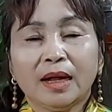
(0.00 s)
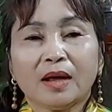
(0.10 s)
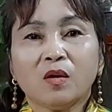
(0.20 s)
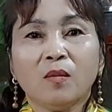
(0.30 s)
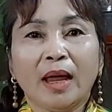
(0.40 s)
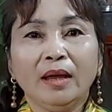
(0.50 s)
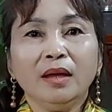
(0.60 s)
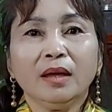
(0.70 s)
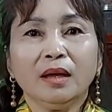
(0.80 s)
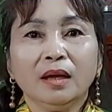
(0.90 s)
là cô
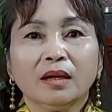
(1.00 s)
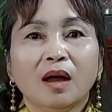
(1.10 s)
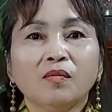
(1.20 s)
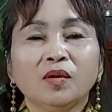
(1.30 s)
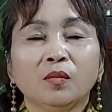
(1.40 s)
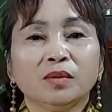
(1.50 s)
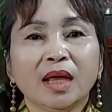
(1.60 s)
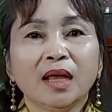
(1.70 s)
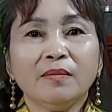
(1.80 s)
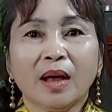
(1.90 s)
Bảy không dùng
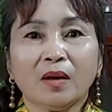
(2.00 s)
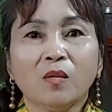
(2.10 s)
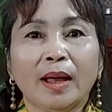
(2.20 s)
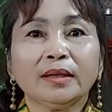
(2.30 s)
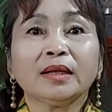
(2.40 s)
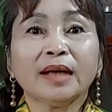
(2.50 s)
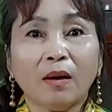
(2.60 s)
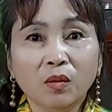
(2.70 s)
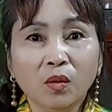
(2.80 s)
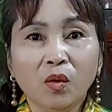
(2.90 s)
chi mà cô Bảy tịnh
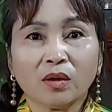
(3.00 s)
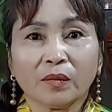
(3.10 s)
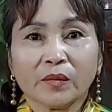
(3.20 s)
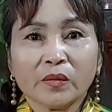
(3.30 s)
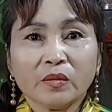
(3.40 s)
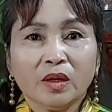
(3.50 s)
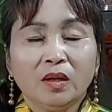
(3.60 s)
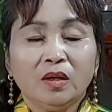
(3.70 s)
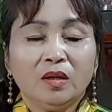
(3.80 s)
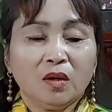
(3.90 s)
khẩu luôn.
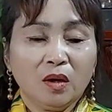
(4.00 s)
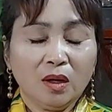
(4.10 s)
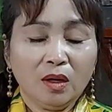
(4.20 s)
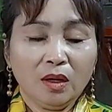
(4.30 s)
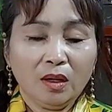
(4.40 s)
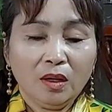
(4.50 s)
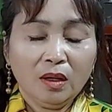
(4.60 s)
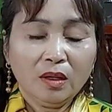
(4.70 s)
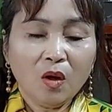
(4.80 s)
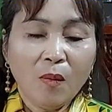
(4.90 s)
Rồi
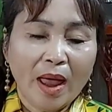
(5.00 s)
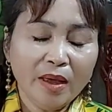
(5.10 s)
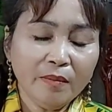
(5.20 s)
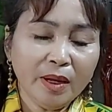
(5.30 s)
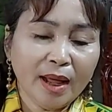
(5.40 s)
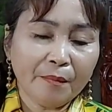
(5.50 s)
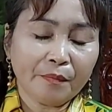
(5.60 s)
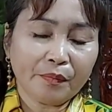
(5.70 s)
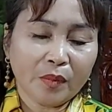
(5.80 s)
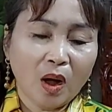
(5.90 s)
cô Bảy mới
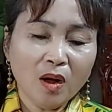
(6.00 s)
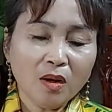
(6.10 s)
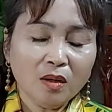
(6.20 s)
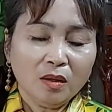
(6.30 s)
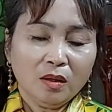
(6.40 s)
nằm đó,